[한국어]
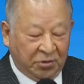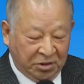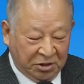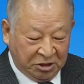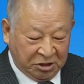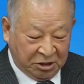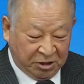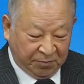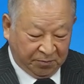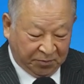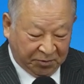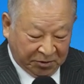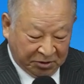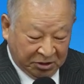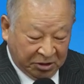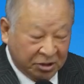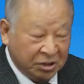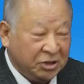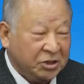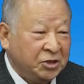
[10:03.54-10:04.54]
요
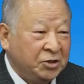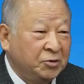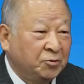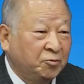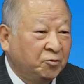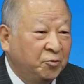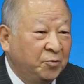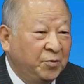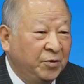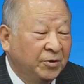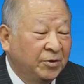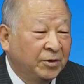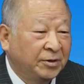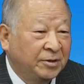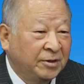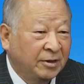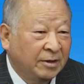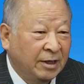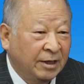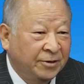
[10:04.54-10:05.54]
시편 19편으로
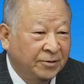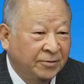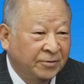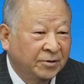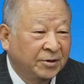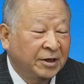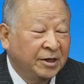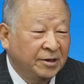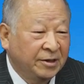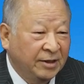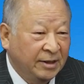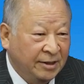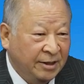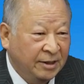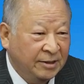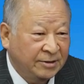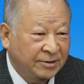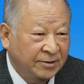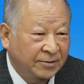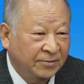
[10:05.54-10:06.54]
들어가요. 그렇게
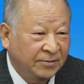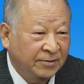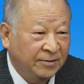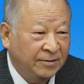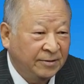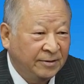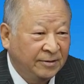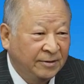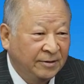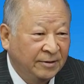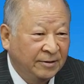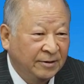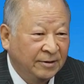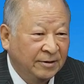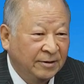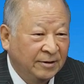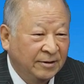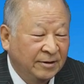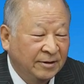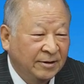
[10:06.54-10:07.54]
연결되어 있어요.
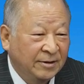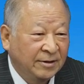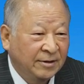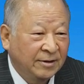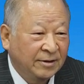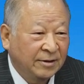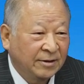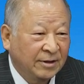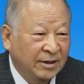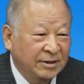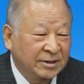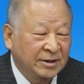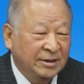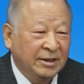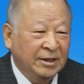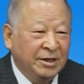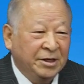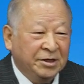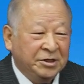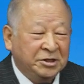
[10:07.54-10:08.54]

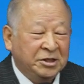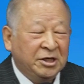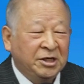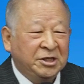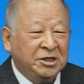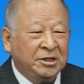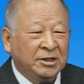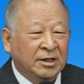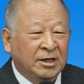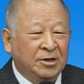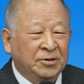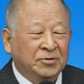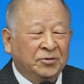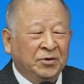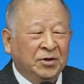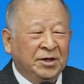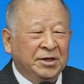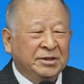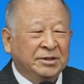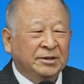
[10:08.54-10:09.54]
그래서 제 시간을
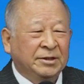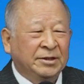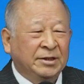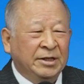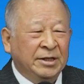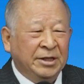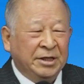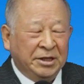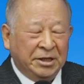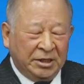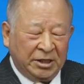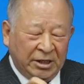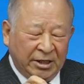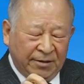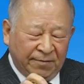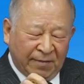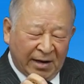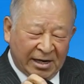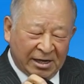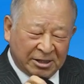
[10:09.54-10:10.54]
통해서
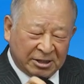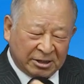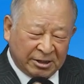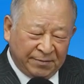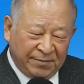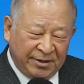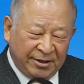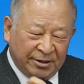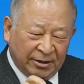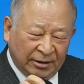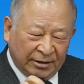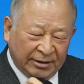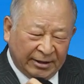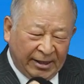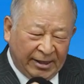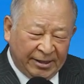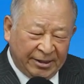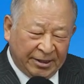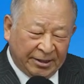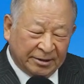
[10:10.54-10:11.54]
이 말씀이
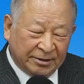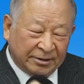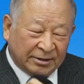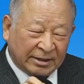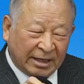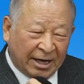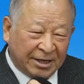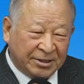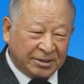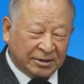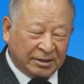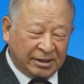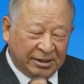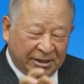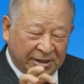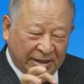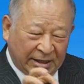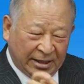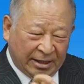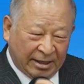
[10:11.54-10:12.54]
연결되는 그 과정을
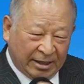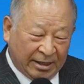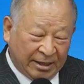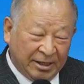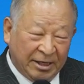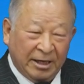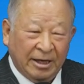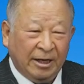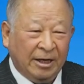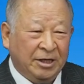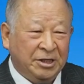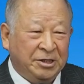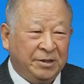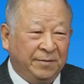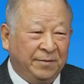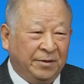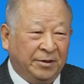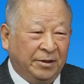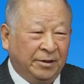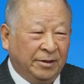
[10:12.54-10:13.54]
잘 이해
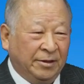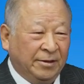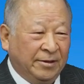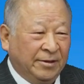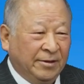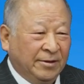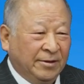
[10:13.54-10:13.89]
나가시면은